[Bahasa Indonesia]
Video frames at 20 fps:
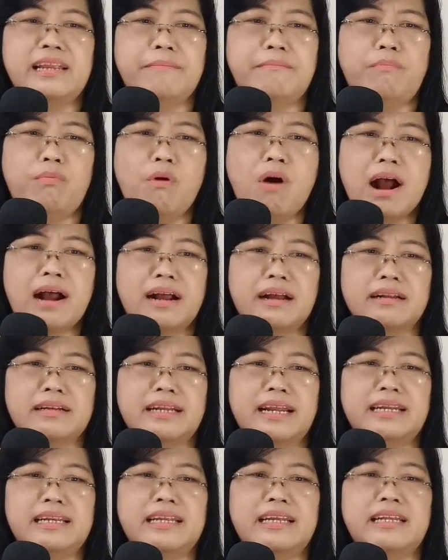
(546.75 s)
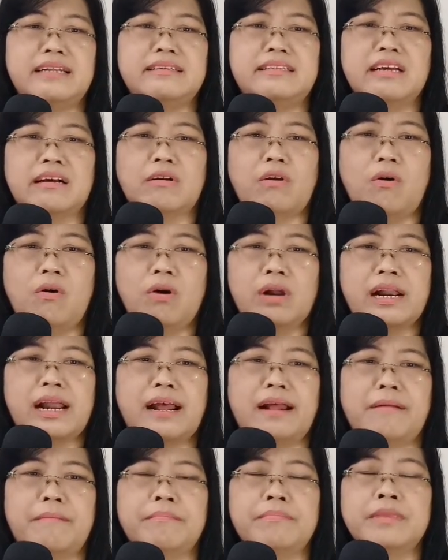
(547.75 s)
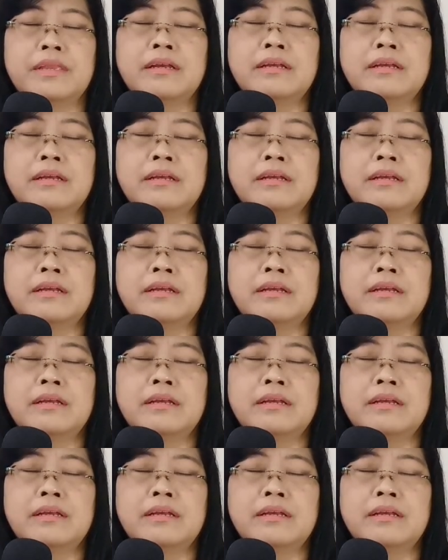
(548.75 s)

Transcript: dibuang dan diinjak orang.